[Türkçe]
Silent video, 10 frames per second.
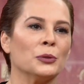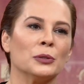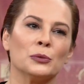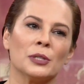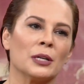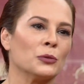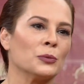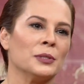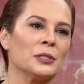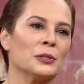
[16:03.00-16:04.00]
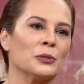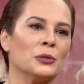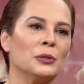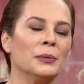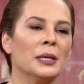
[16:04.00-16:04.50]
Onları uzak tutmaya
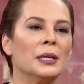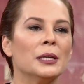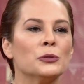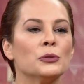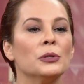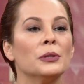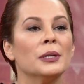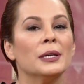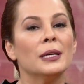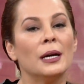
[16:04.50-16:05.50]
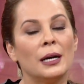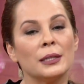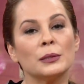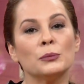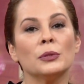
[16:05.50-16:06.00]
çalışıyorum. Çünkü
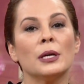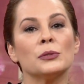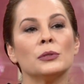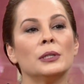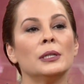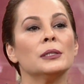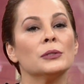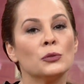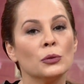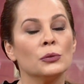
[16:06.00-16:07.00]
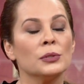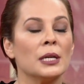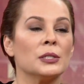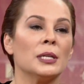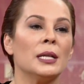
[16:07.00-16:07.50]
artık bundan sonra çok
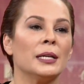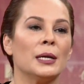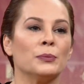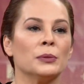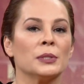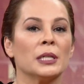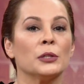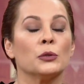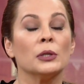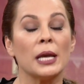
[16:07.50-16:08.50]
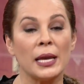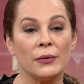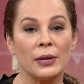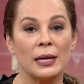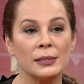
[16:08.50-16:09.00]
güzel şeyler yapmamız gerekiyor
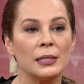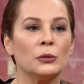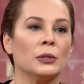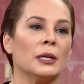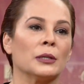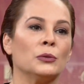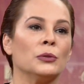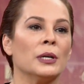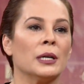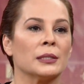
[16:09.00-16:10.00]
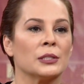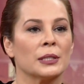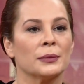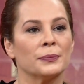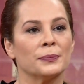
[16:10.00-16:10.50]
evrensel olarak dünya. Sen
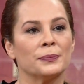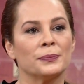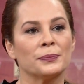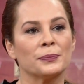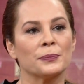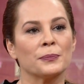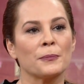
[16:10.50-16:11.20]
dön dön gel.